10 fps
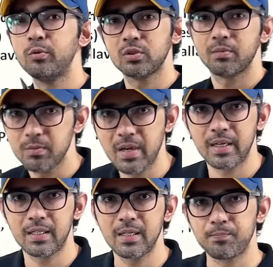भी तो समझ में
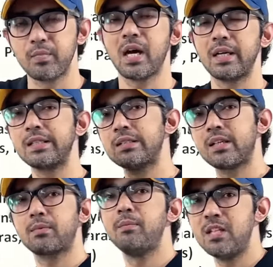आएगा ना भाई आर्ट एंड कल्चर
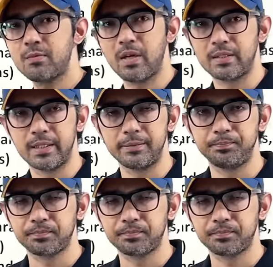आपका मेन्स में आता है